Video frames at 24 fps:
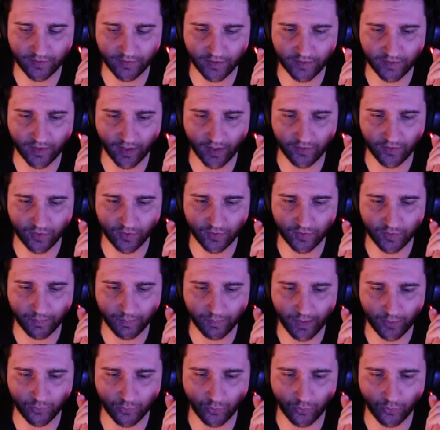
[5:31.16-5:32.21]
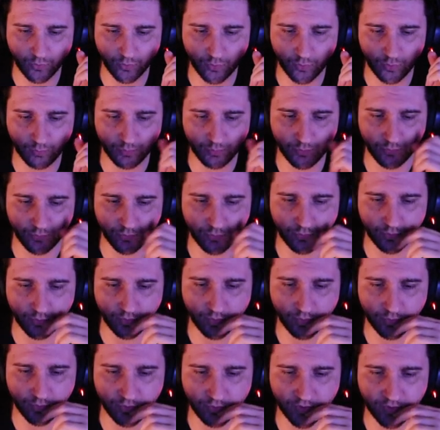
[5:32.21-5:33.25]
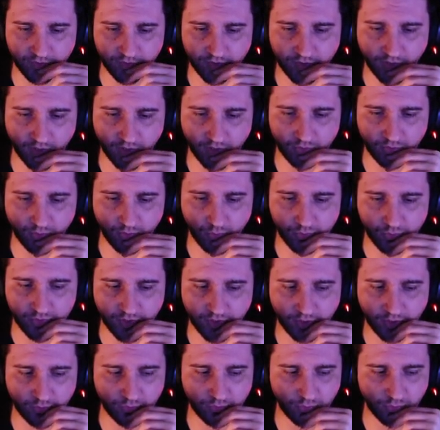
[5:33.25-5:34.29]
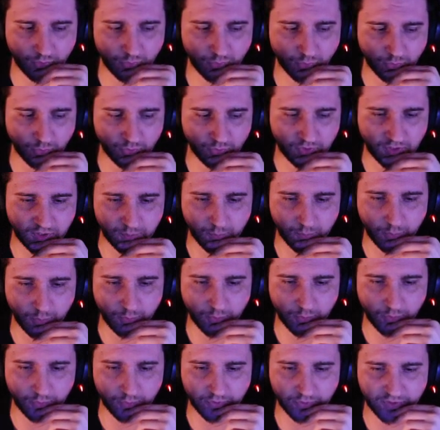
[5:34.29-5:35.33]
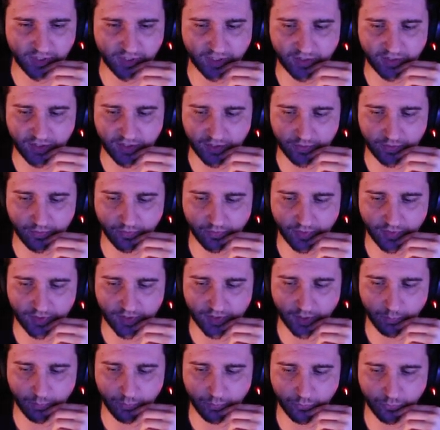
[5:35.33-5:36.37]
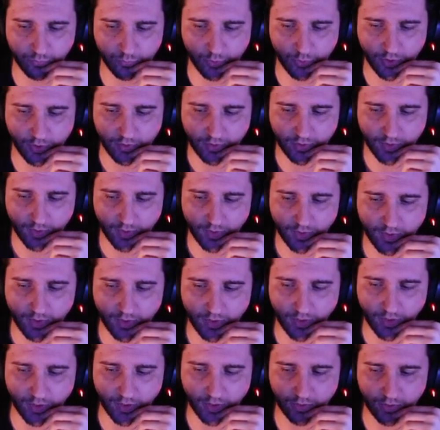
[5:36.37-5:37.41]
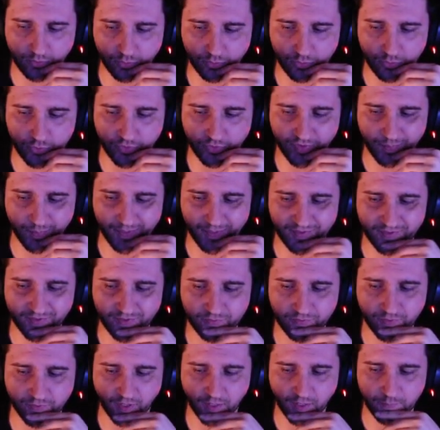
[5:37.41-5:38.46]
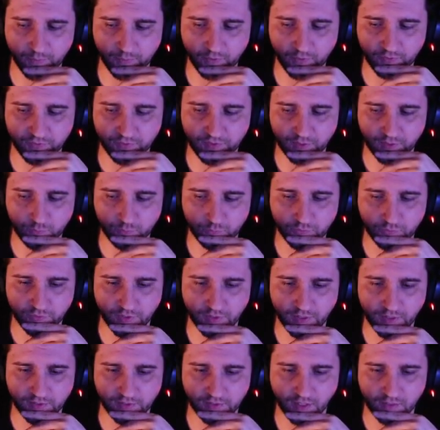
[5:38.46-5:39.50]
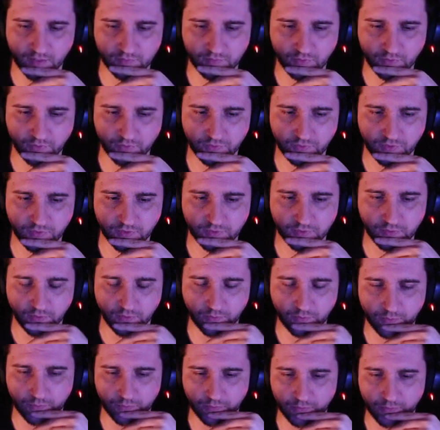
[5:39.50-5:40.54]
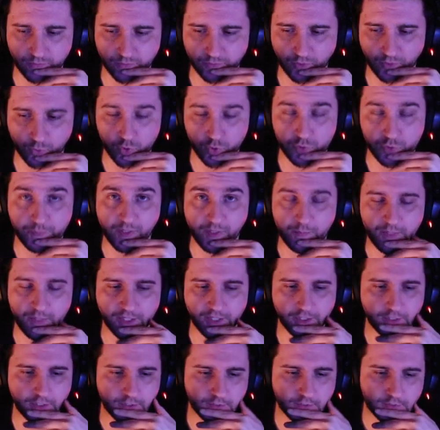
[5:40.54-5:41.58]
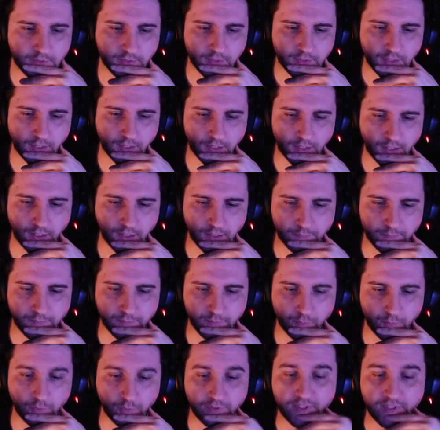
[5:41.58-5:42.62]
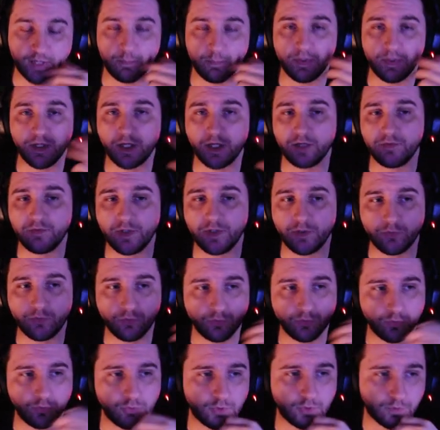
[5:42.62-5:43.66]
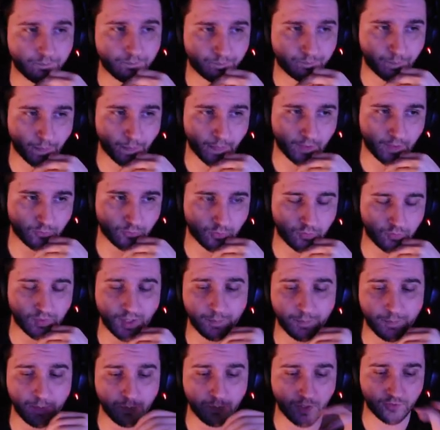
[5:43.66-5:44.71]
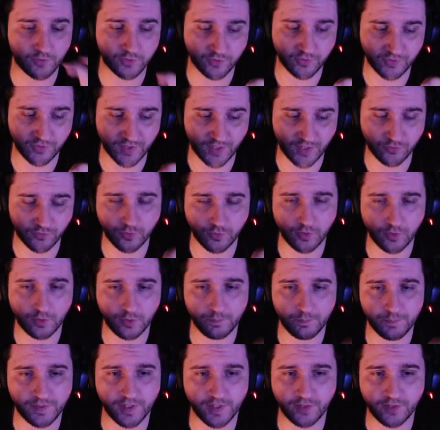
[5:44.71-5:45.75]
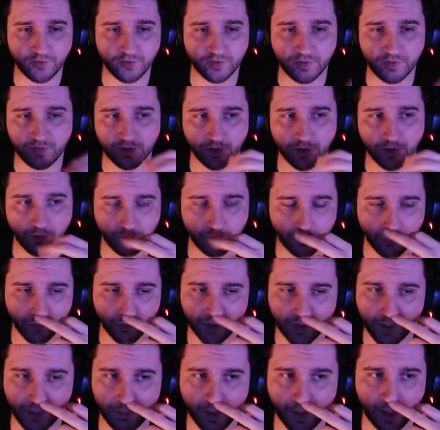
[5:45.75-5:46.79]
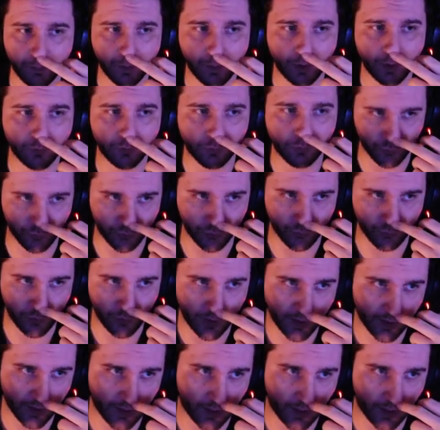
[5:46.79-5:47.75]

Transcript: très intéressant, c'est pas le truc le plus intéressant, on dirait une sorte de démo euh, technique, on va dire, plus ou moins. Euh, donc je sais pas si vraiment ça nous aide à avancer dans le, dans le schmilblick. Euh, mais bon, gameplay reveal soon. Donc voilà, mais pour l'instant c'est la seule pièce d'évidence qu'on a par rapport à ce jeu